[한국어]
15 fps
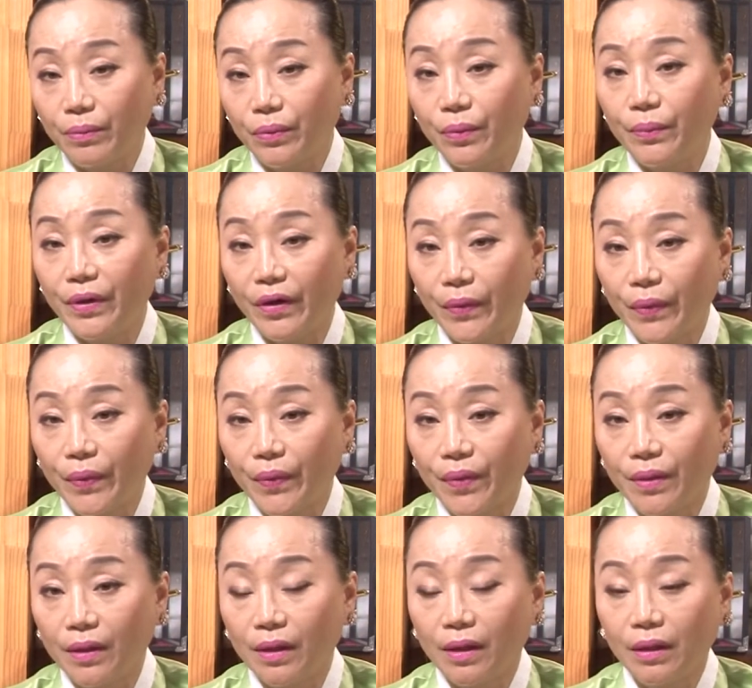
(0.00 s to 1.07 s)
보면.
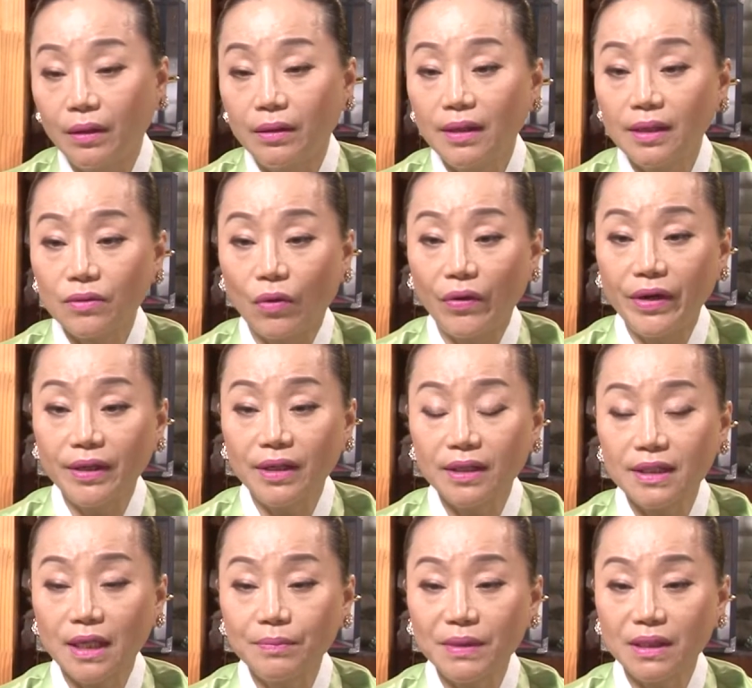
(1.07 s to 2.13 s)
근데 거의 다
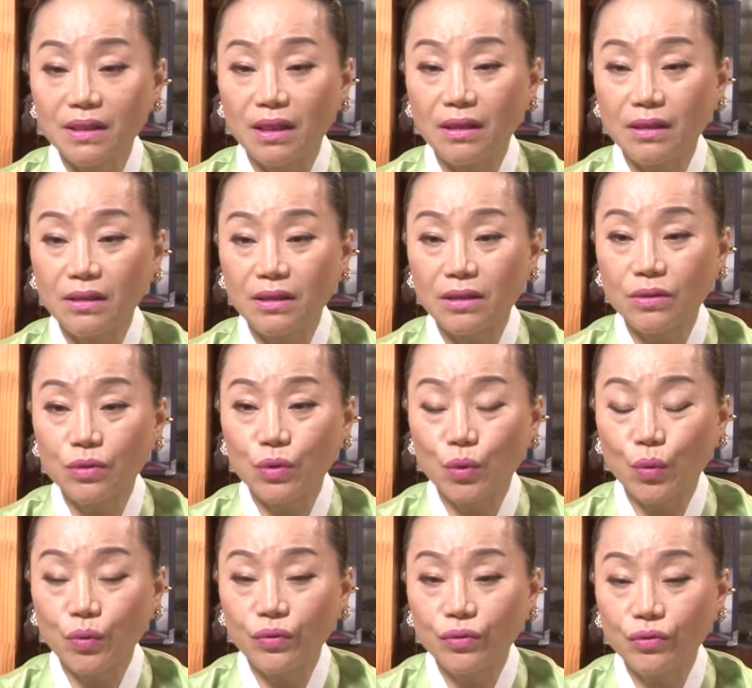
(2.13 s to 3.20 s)
삼재 때는 이제는
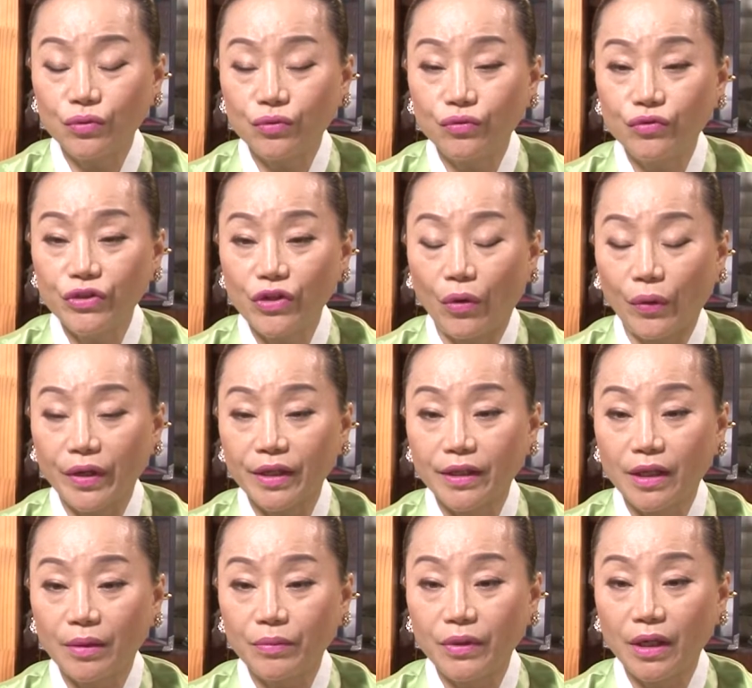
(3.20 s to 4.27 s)
좋은 운이 없기
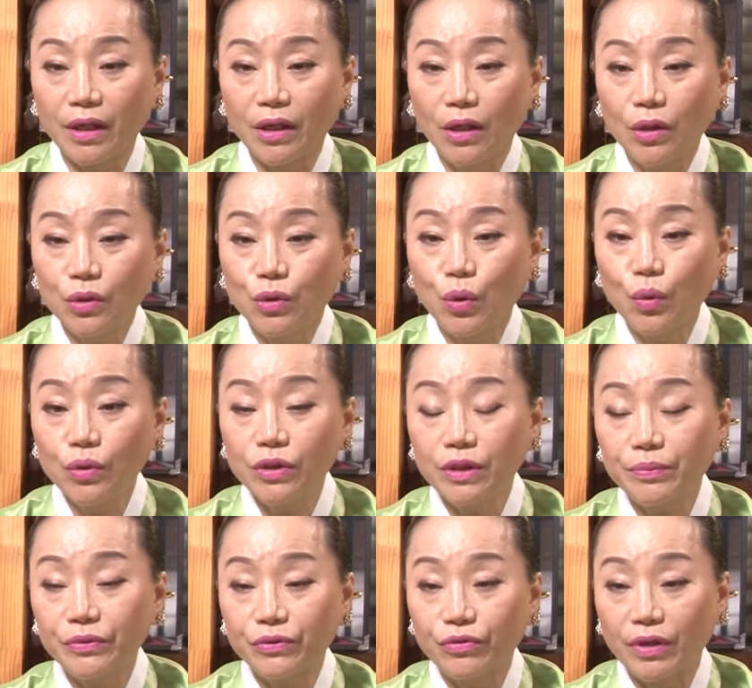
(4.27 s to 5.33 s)
때문에 좋은
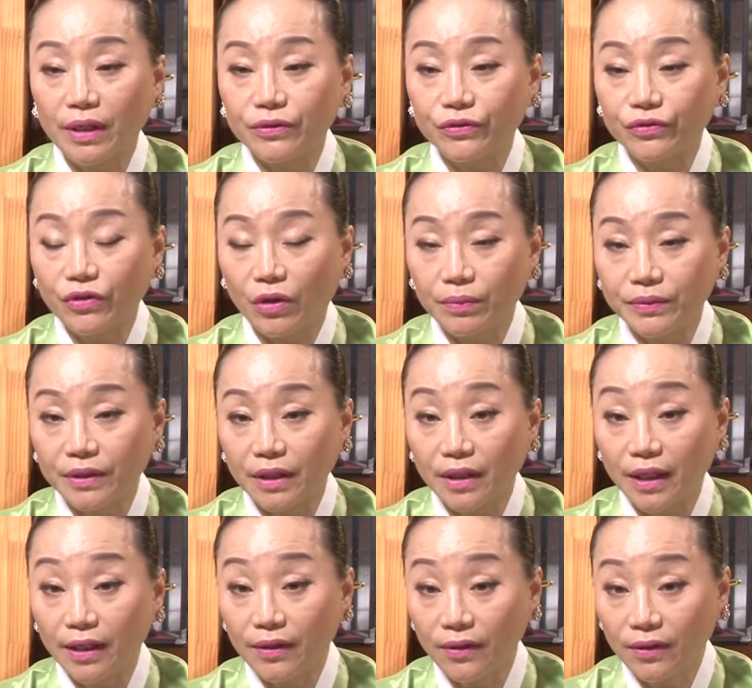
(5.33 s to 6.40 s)
집을 구할 수가
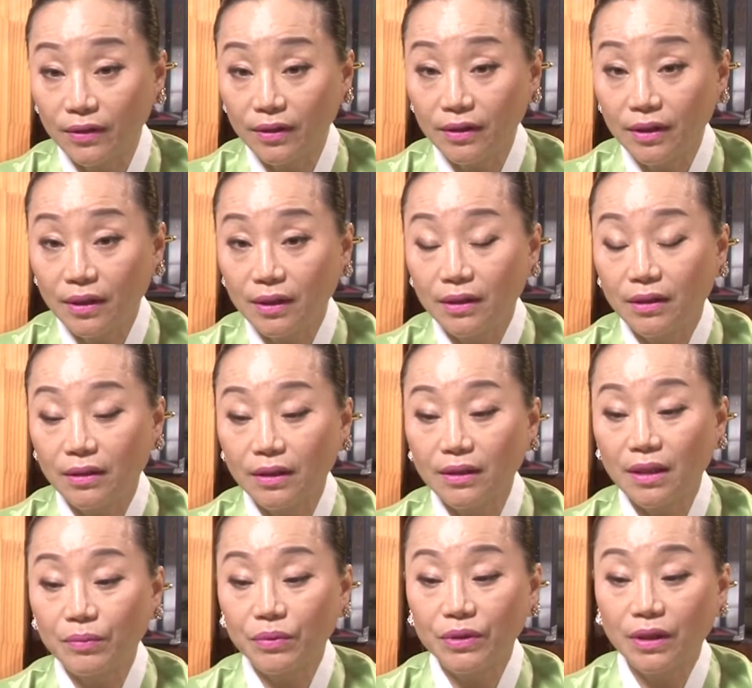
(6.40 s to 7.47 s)
없잖아요.
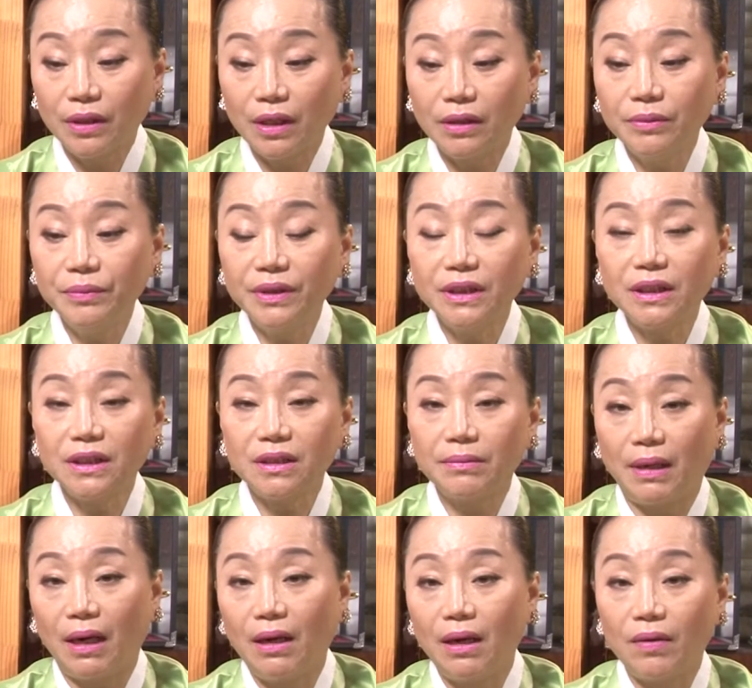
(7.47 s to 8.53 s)
그러다 보니까 움직이지
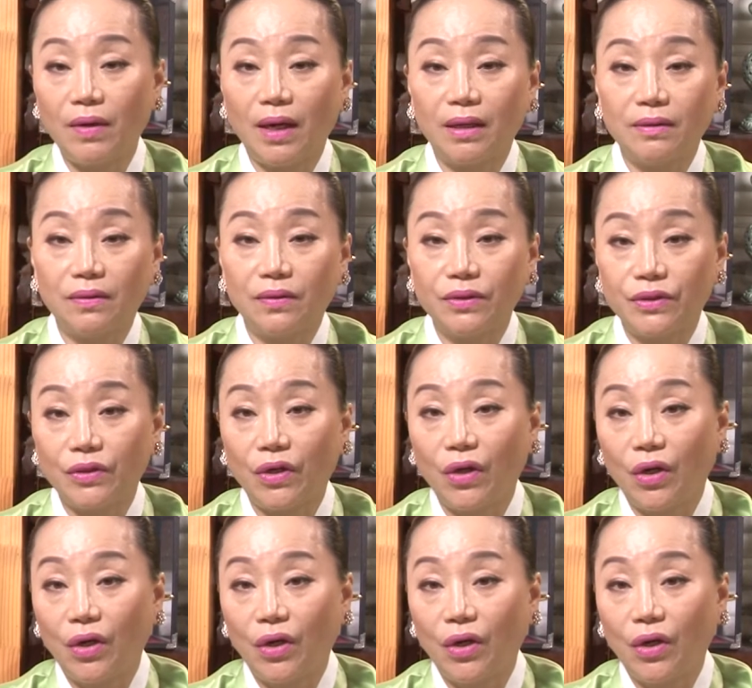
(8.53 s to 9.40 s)
말라고 하는 거죠.